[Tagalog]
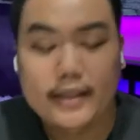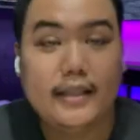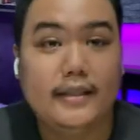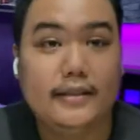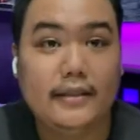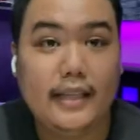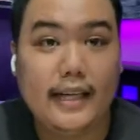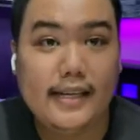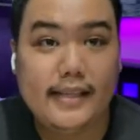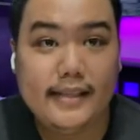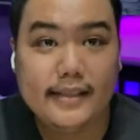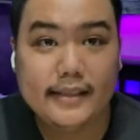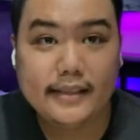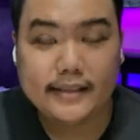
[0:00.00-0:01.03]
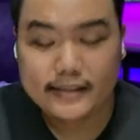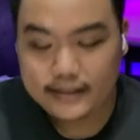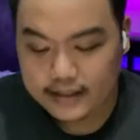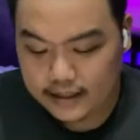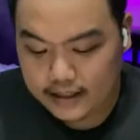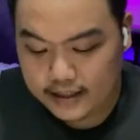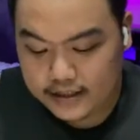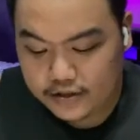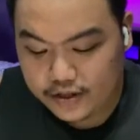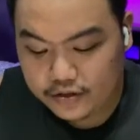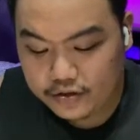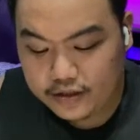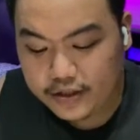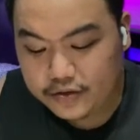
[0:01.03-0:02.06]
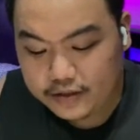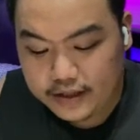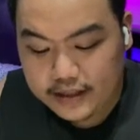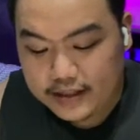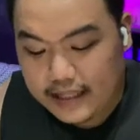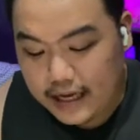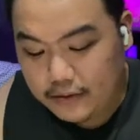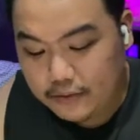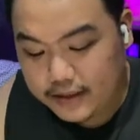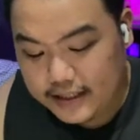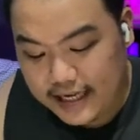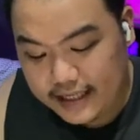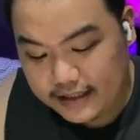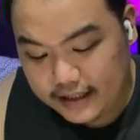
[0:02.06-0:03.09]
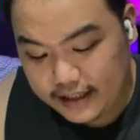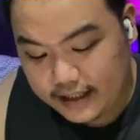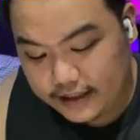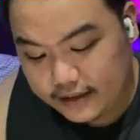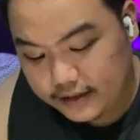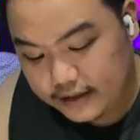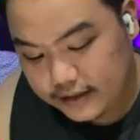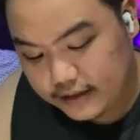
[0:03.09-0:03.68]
Okay? So, ito na yung tinatawag nating